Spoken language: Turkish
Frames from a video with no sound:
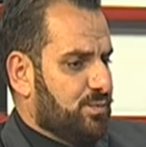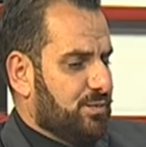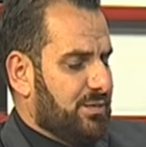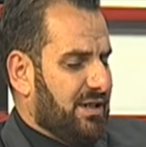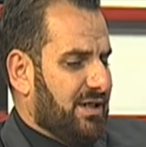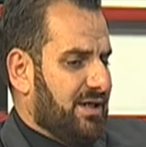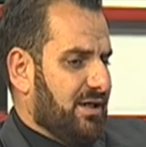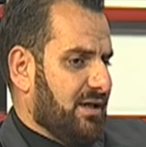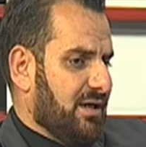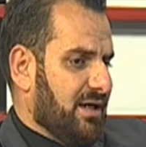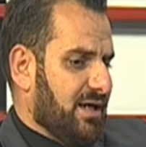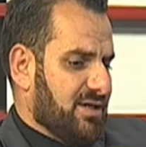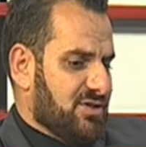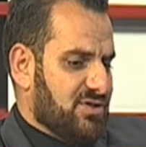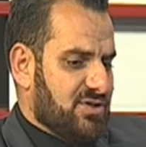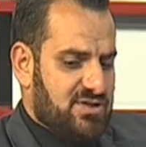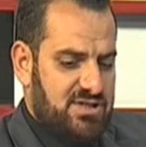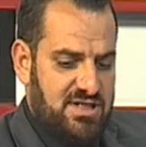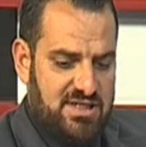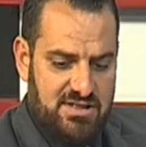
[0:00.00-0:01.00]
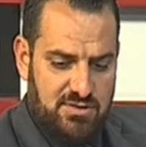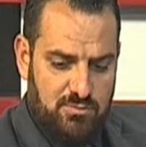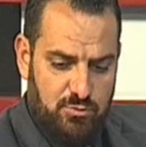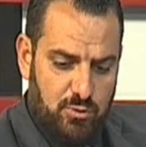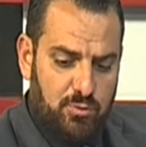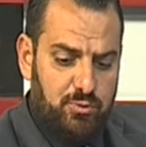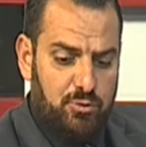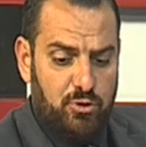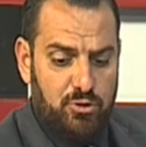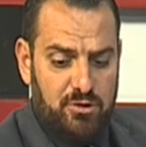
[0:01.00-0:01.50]
e, açıkçası
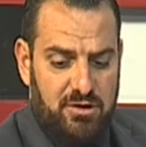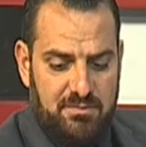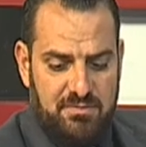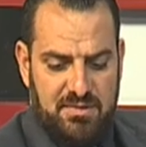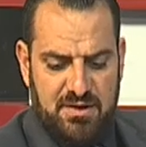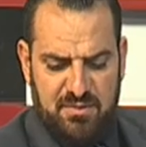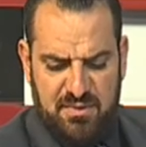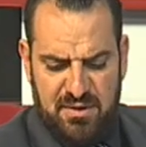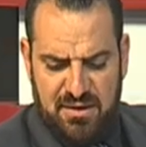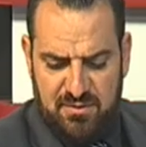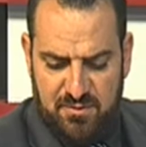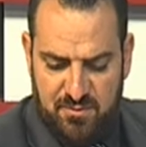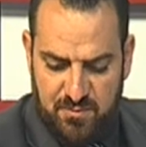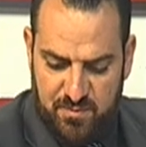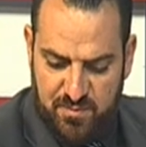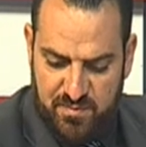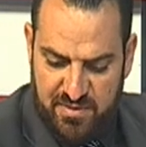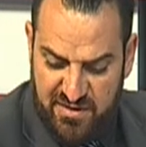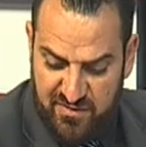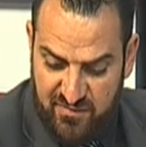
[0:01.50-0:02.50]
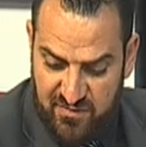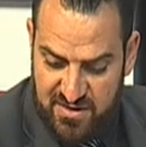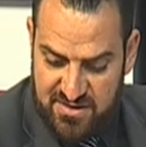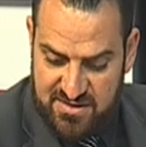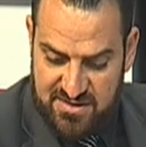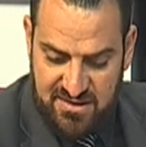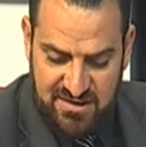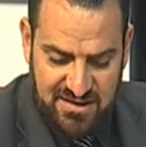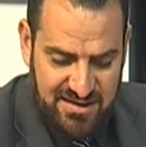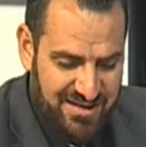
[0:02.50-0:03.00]
bu programda benim pek
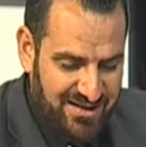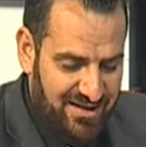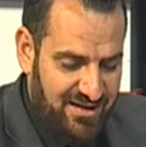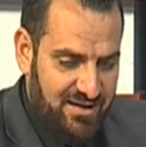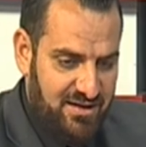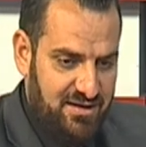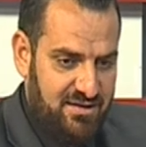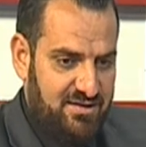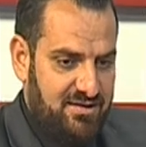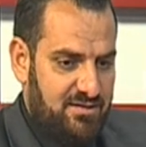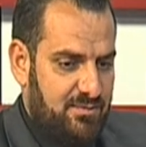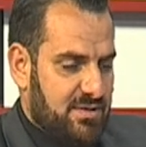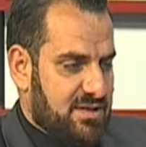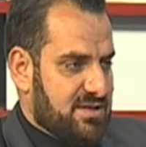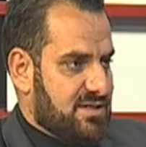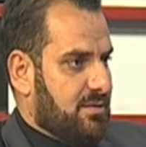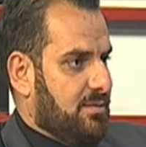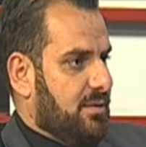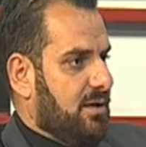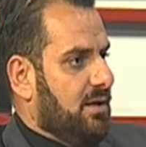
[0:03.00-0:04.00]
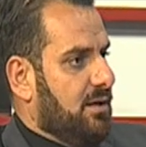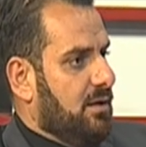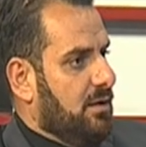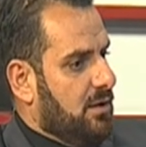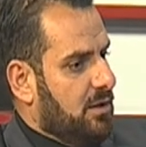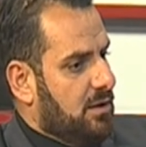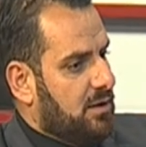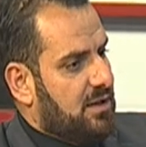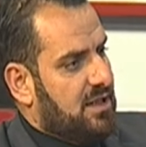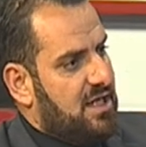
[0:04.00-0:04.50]
fazla da ilgilendirmez ama
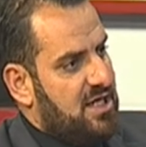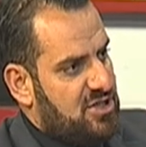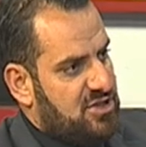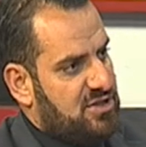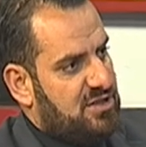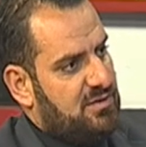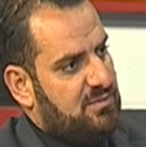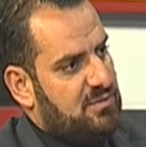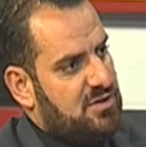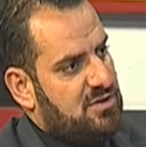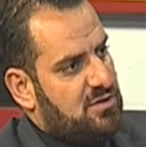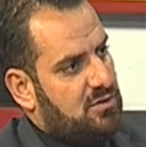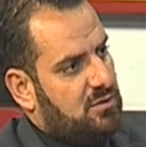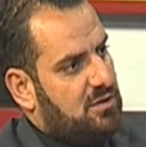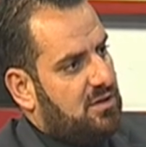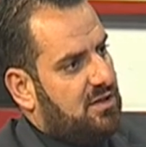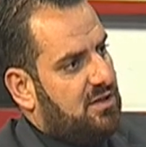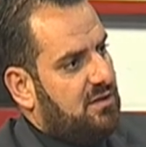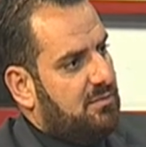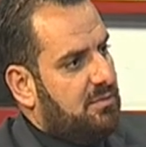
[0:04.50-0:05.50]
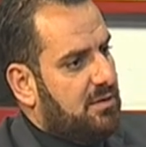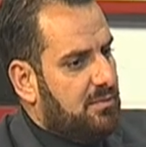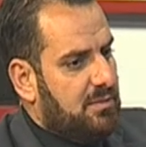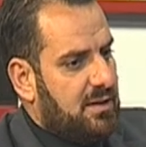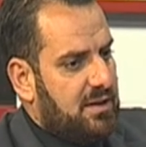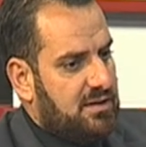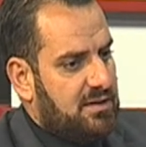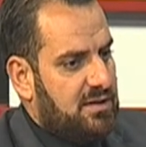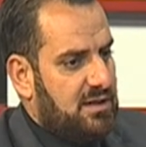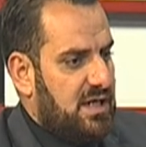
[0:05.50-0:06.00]
geçtiğimiz günlerde bir
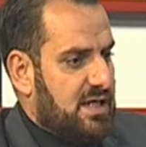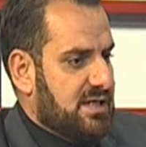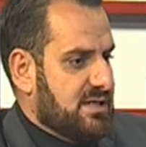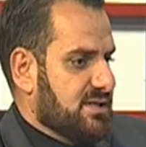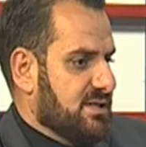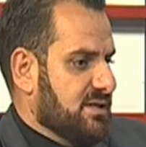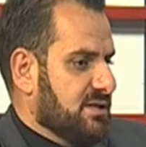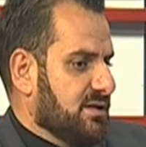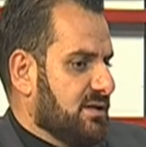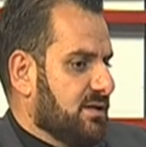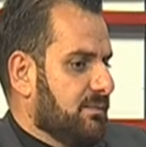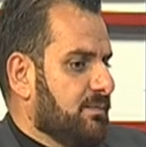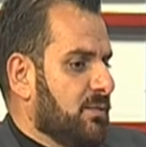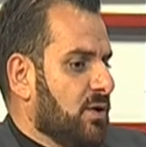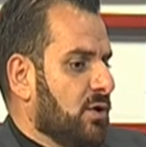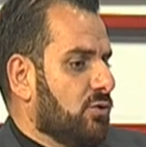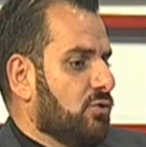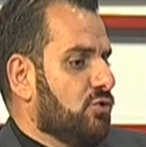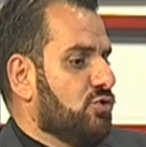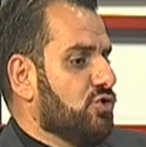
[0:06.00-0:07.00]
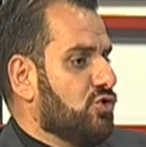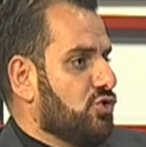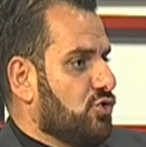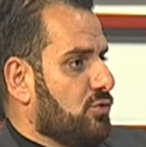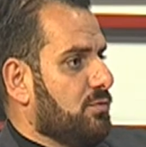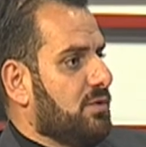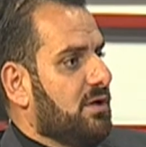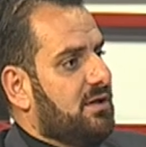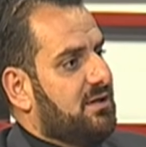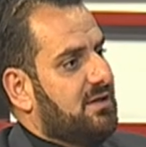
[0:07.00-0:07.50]
baktık ansızı üst
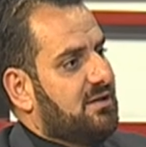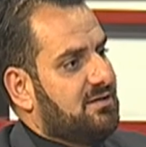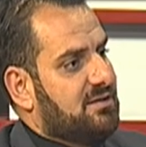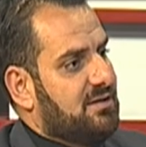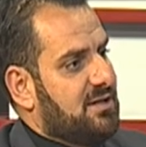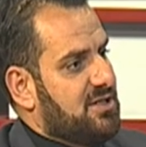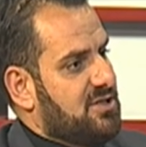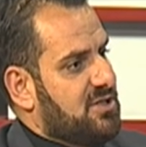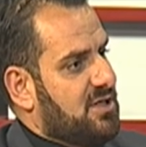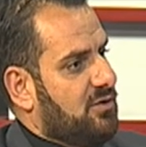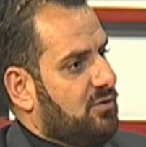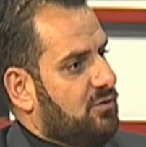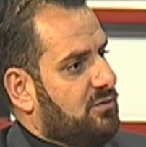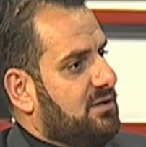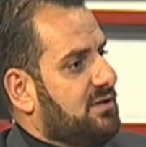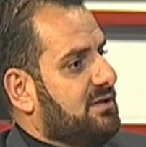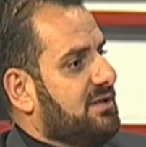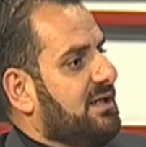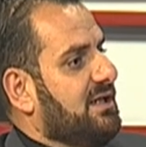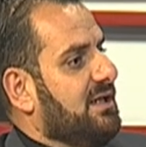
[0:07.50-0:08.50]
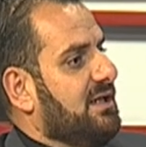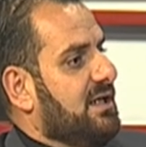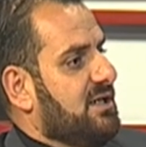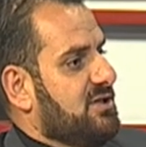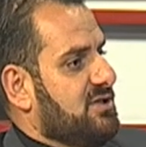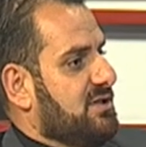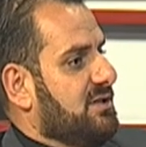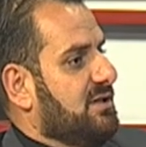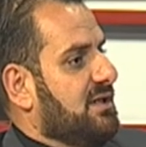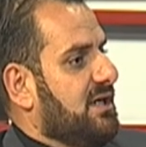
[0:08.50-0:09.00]
kübrenin atılacağı günlerde,
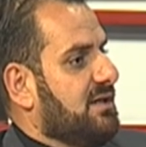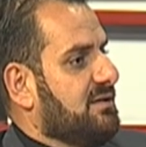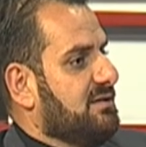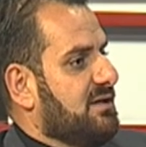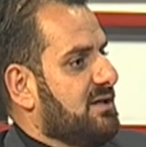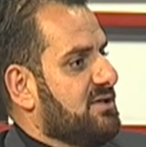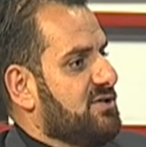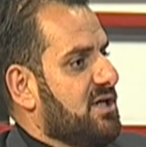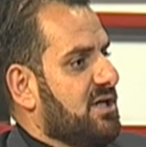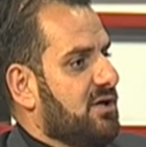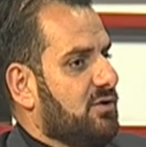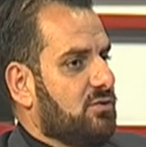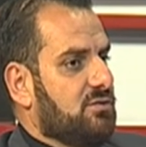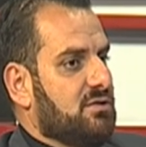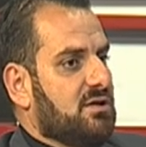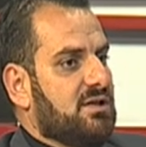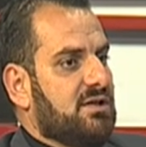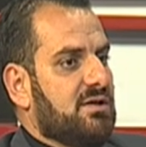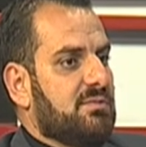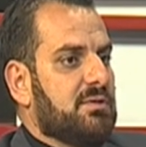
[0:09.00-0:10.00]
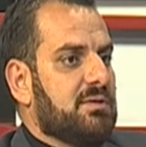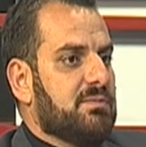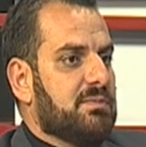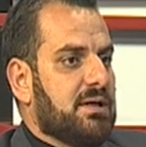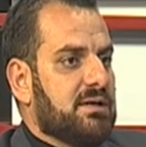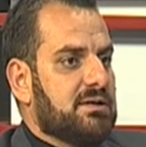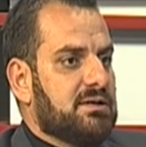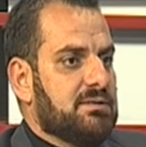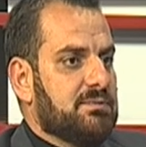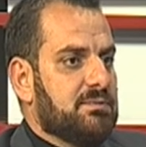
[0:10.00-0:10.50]
ilacın atılacağı günlerde bir
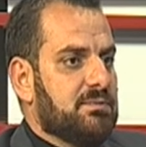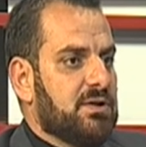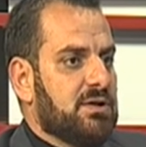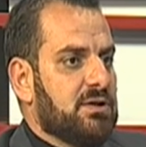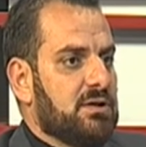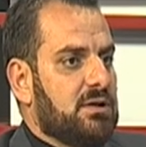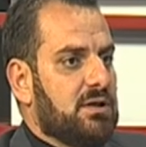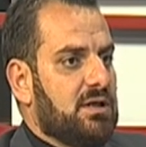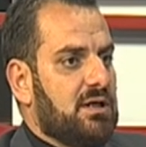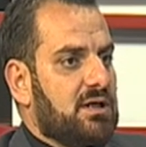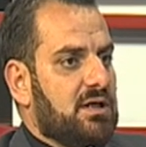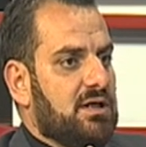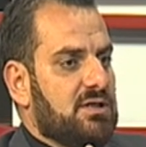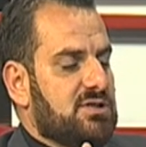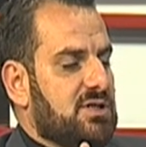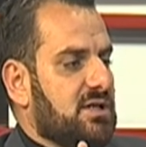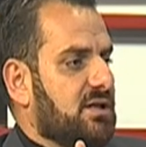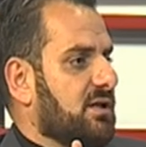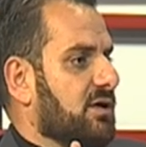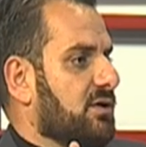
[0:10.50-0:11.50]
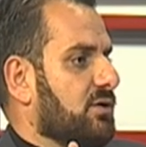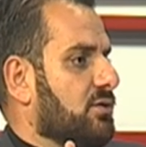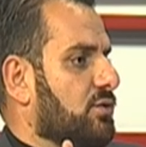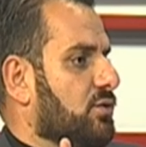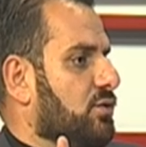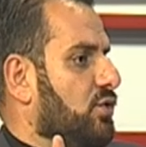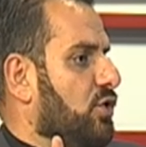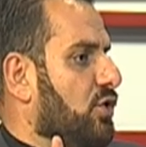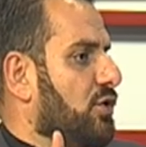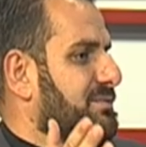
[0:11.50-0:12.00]
baktım e, şeyde
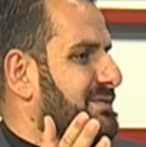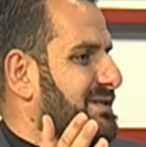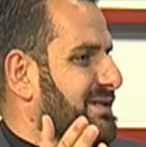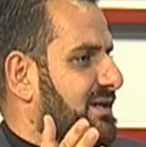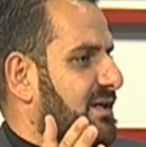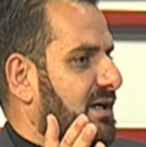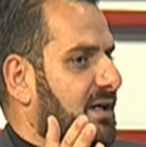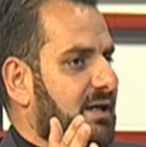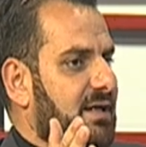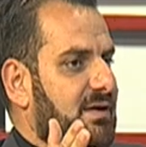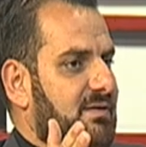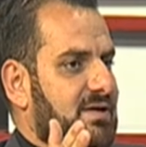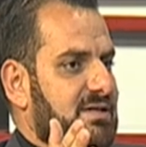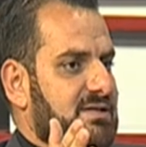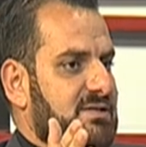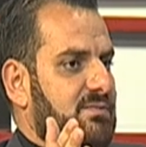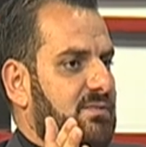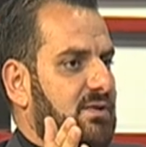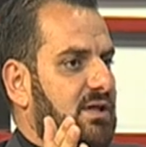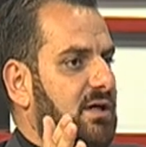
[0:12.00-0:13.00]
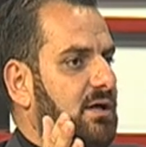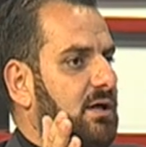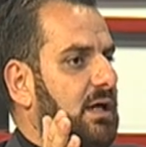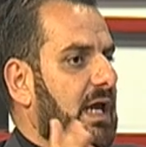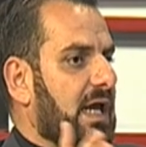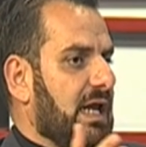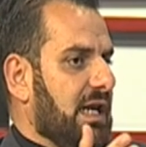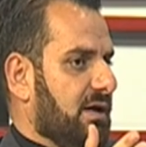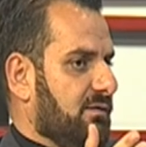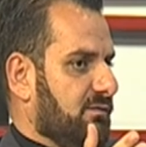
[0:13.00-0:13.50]
Kobzira vazında
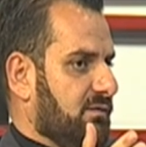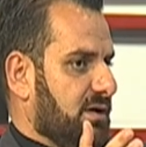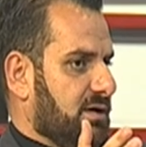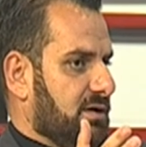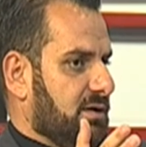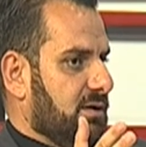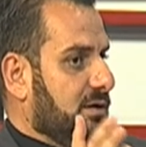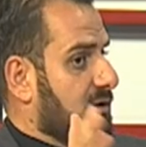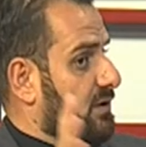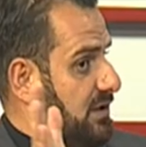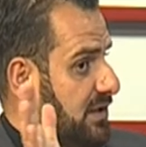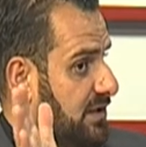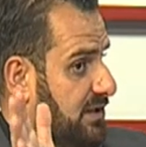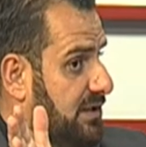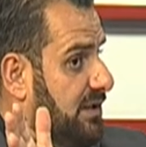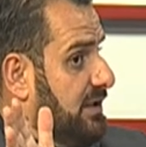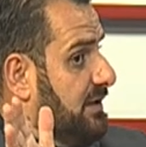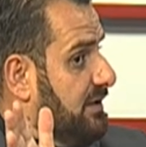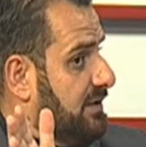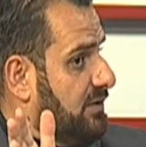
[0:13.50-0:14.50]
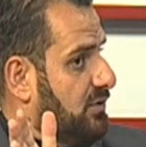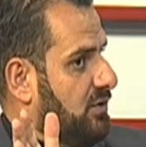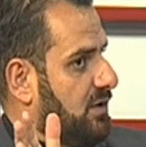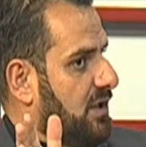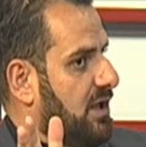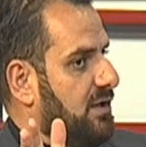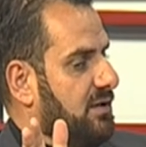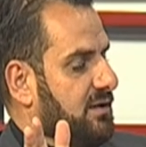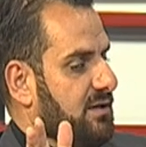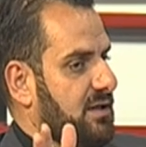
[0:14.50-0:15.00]
eylem vardı. Kendilerine göre
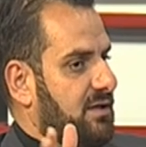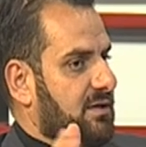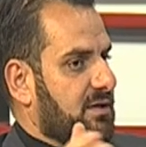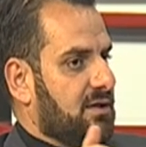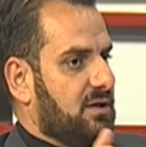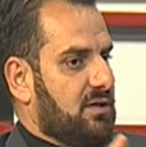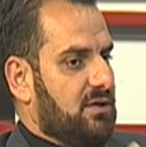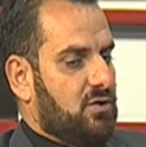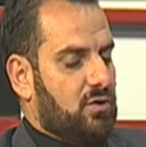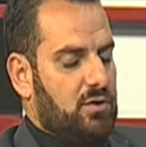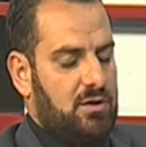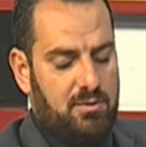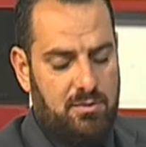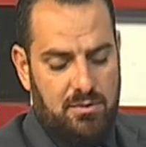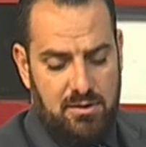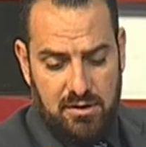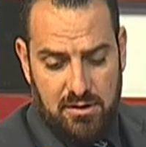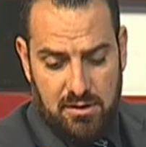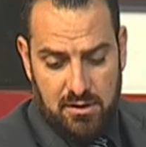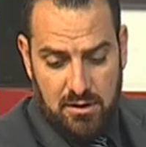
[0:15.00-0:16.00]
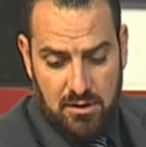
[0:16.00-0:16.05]
haklıyanları da olabilir.